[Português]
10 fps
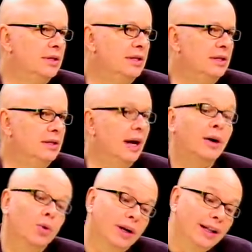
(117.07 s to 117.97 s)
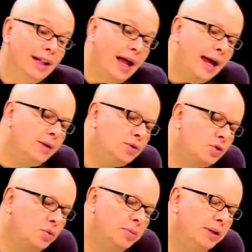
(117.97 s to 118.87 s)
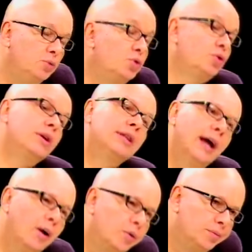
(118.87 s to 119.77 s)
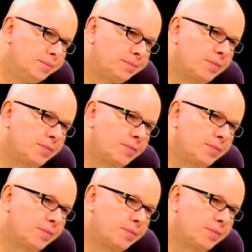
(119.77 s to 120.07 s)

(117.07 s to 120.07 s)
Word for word: E agora, lá eu descobri um jornal